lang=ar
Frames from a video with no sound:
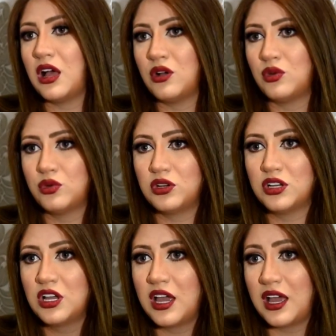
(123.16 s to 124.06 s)

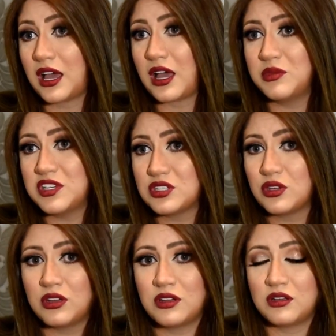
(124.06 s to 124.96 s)
او قميص
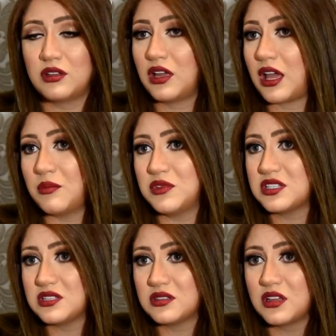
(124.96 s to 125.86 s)

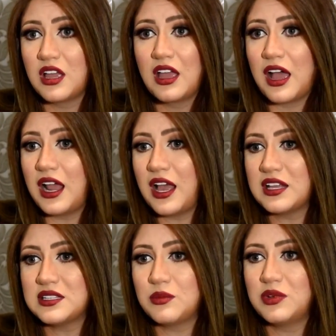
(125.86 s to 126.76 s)
قميص على
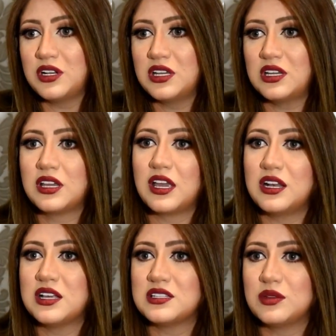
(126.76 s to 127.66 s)
حسب اللي
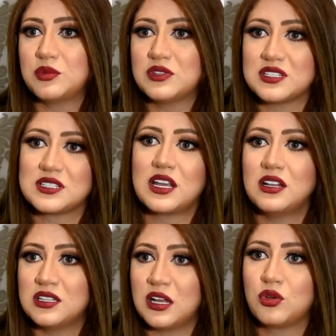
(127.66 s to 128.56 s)
كيناسب
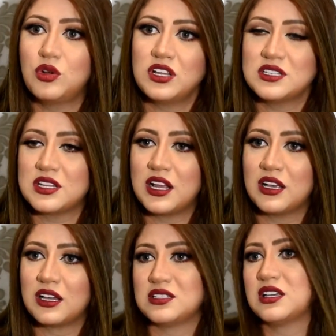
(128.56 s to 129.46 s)
الستايل ديال كل
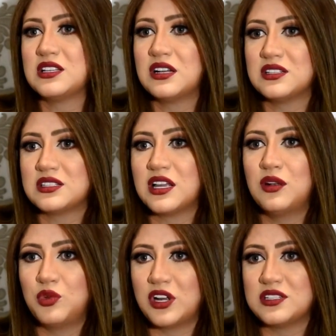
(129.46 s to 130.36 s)
انسانه كتختار
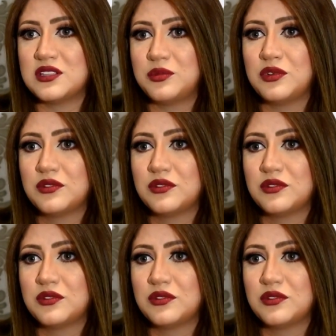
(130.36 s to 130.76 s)
الستايل المناسب